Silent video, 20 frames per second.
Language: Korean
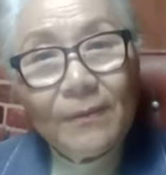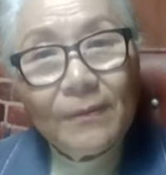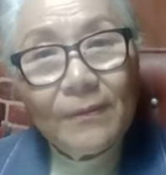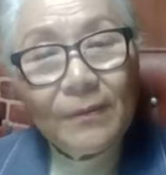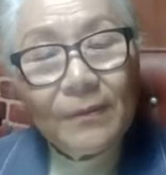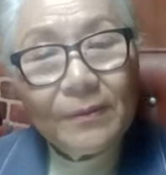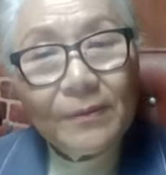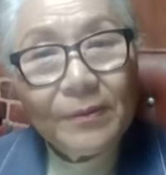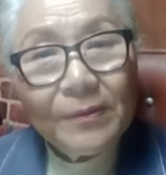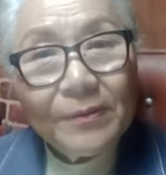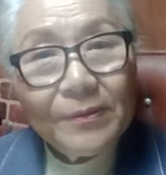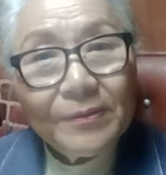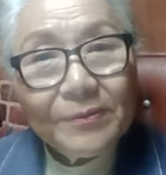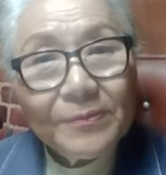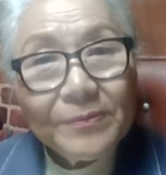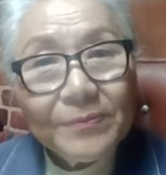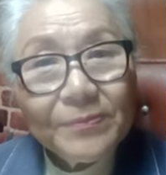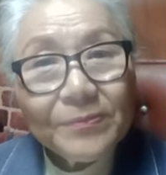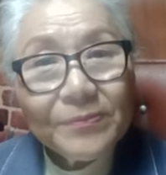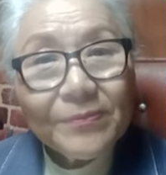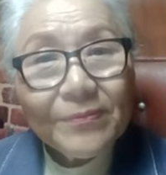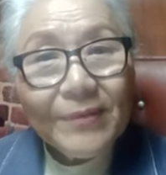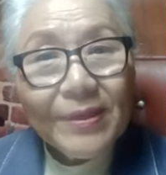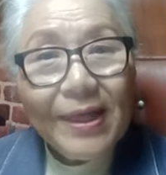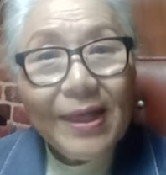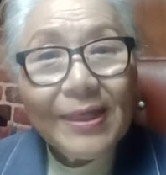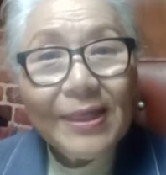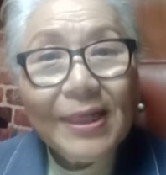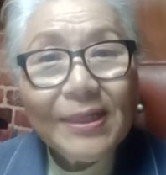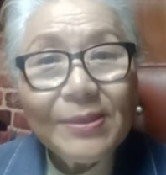어,
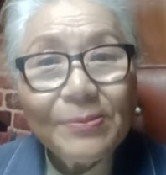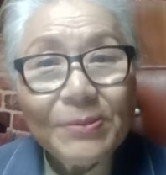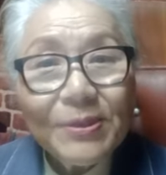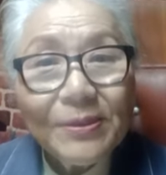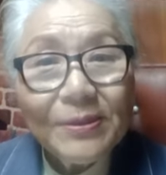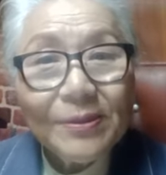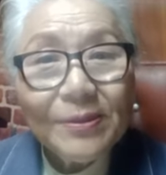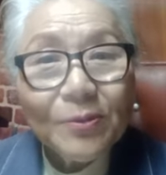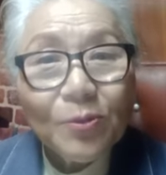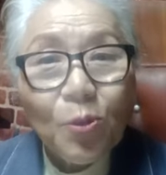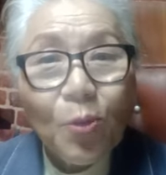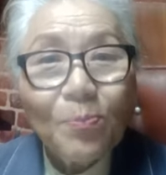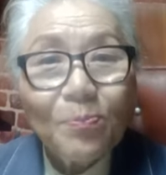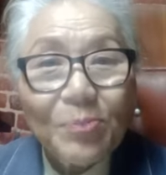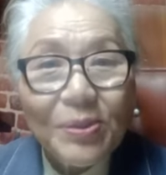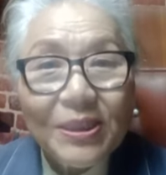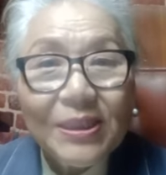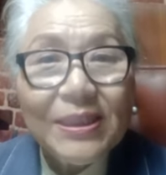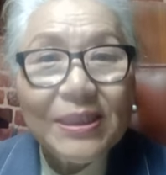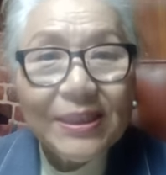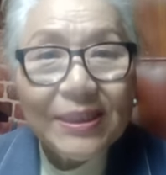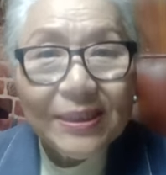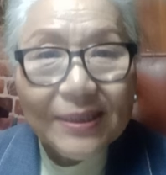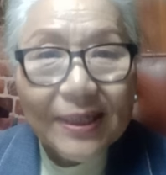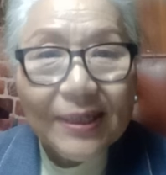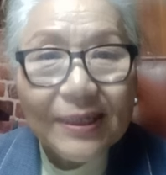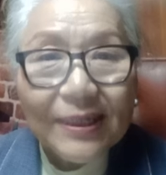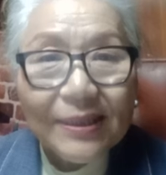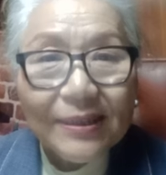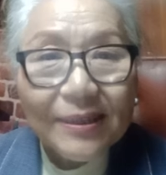하나님은 곧
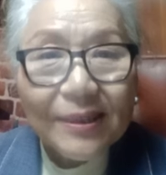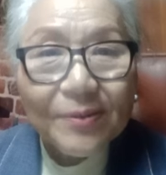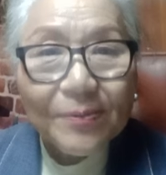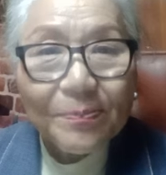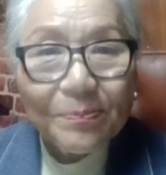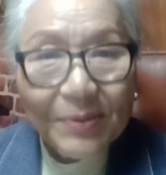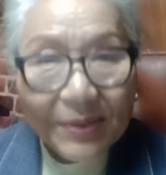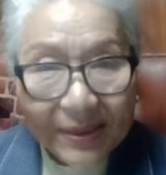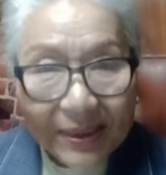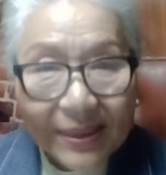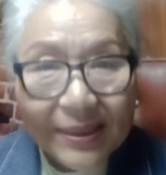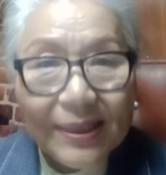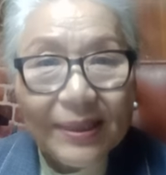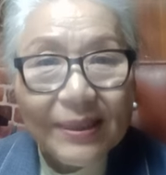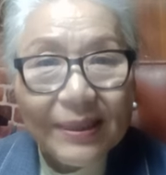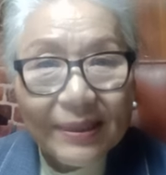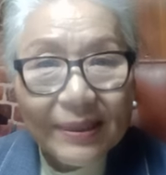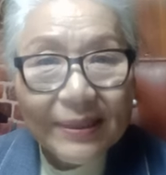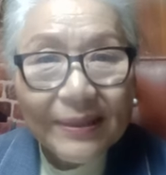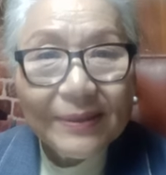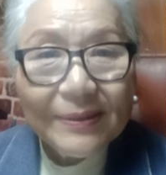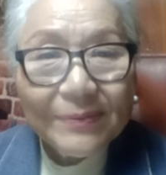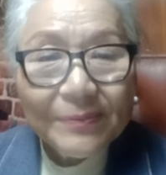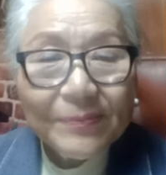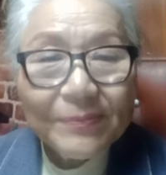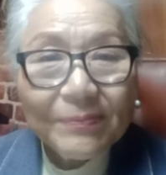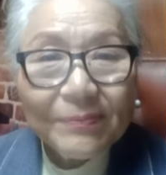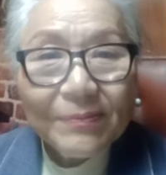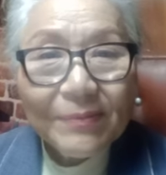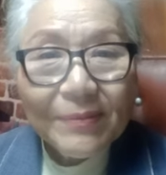빛이시다 그래요. 빛이다.
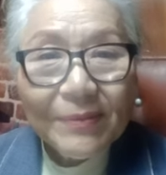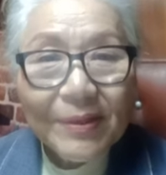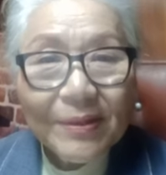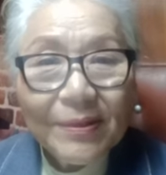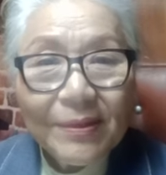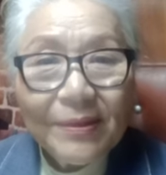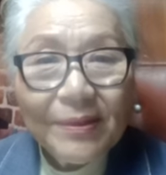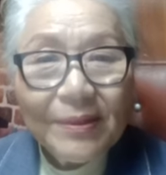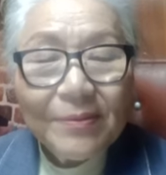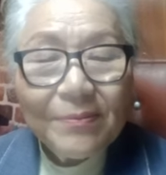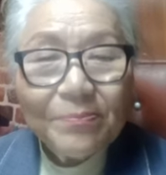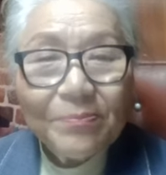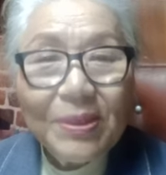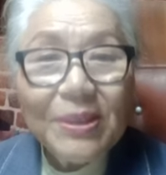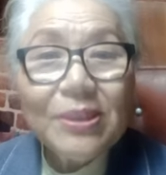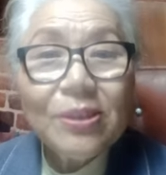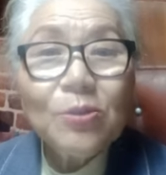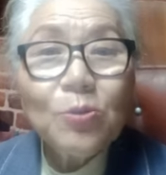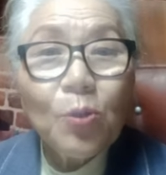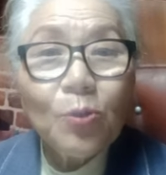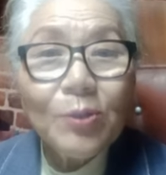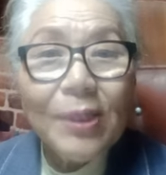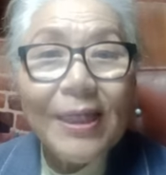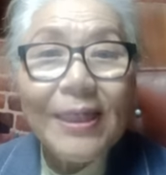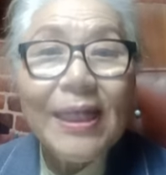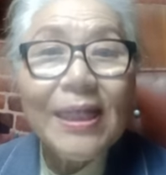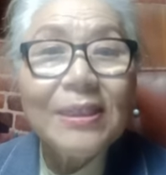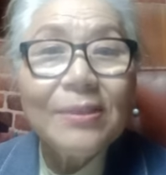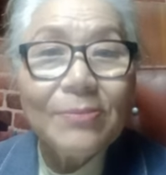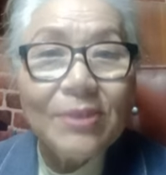빛은 곧
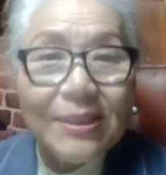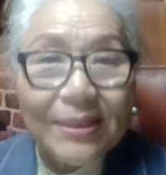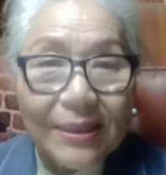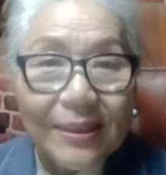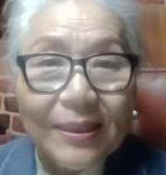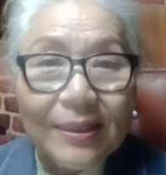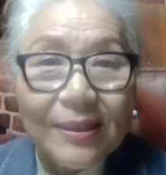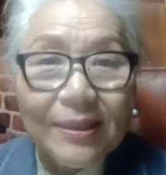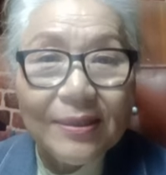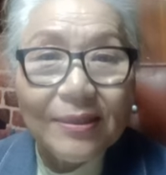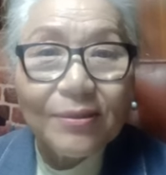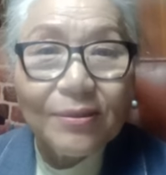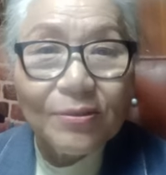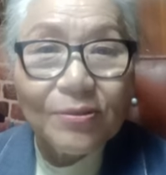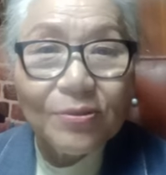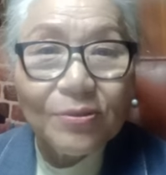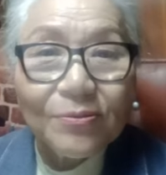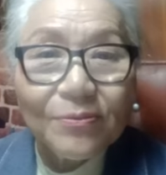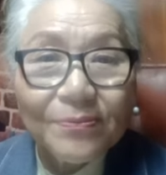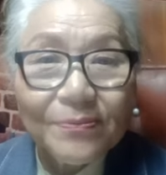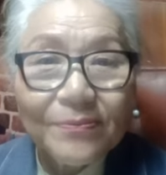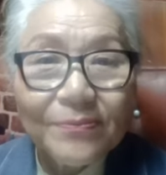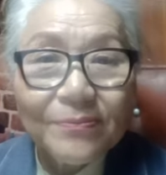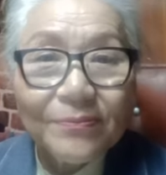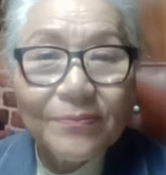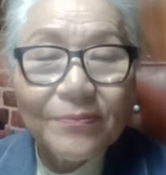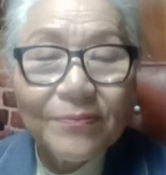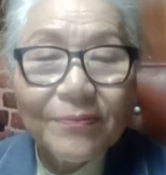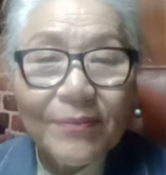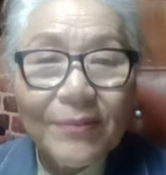하나님이시다 그러죠.
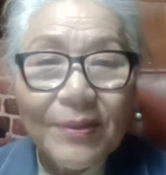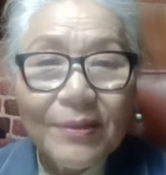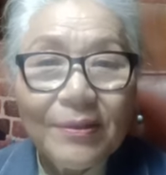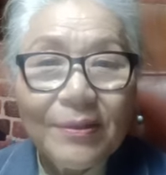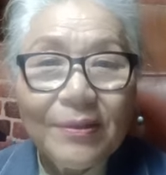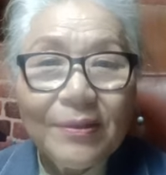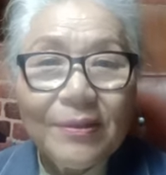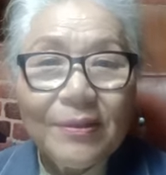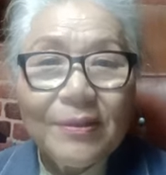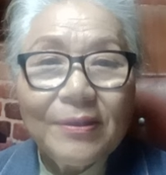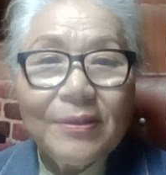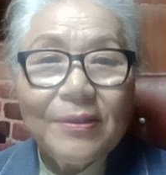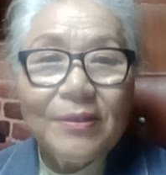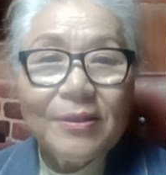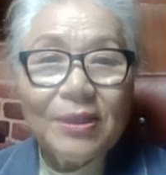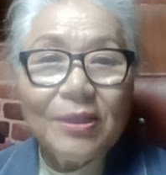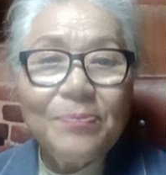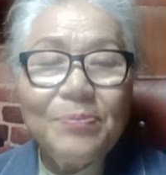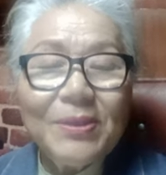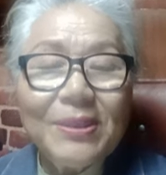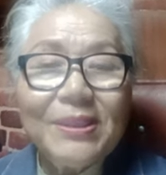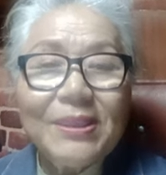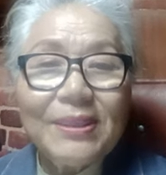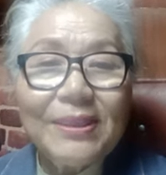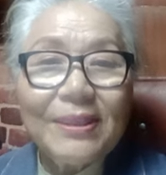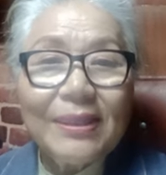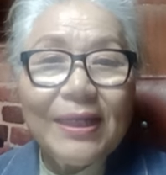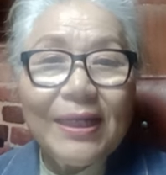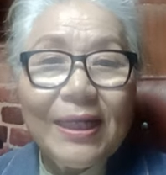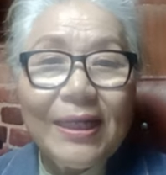어, 그
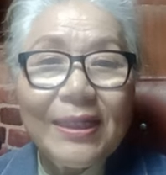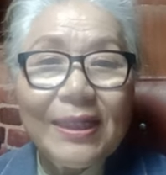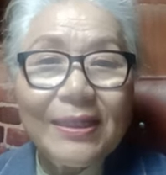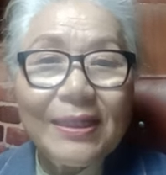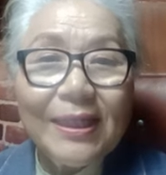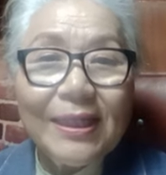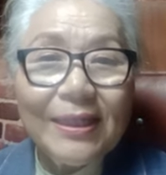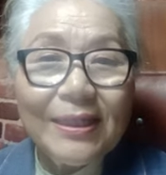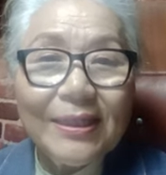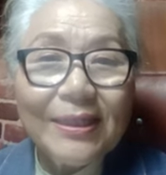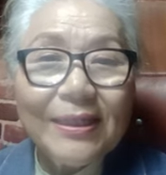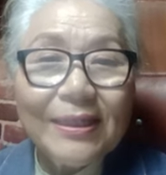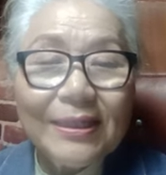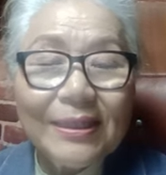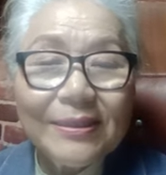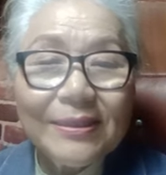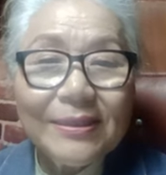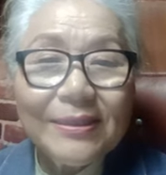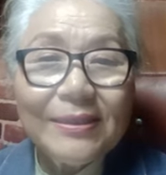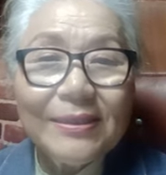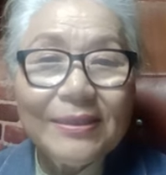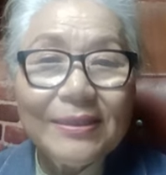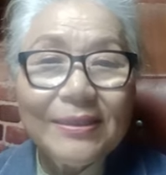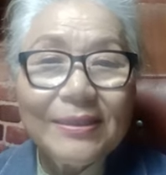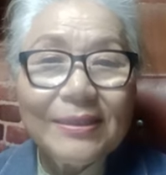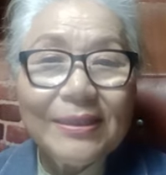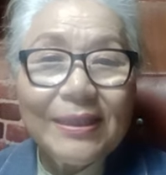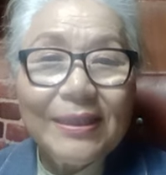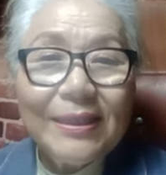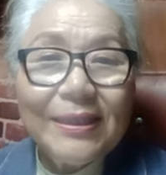빛이 하나 아,
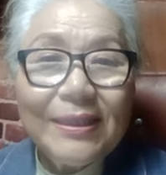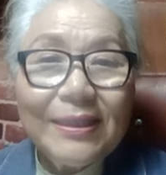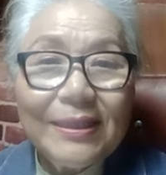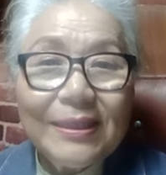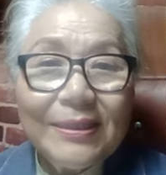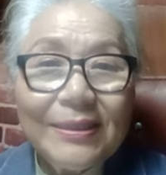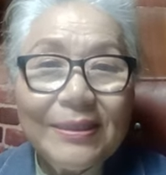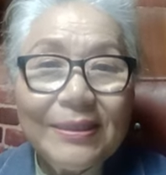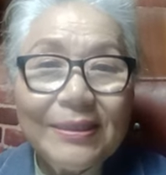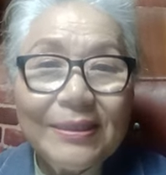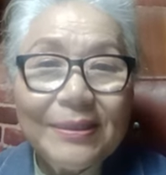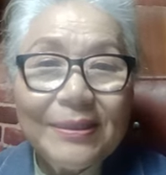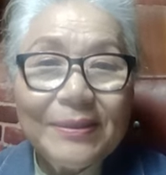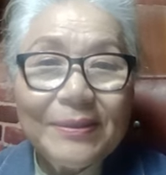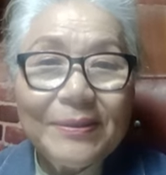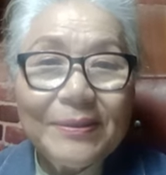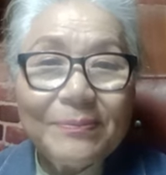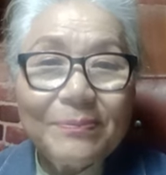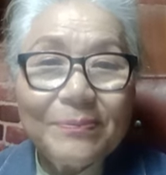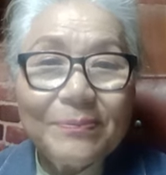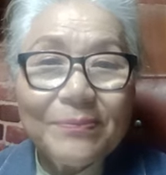그 에,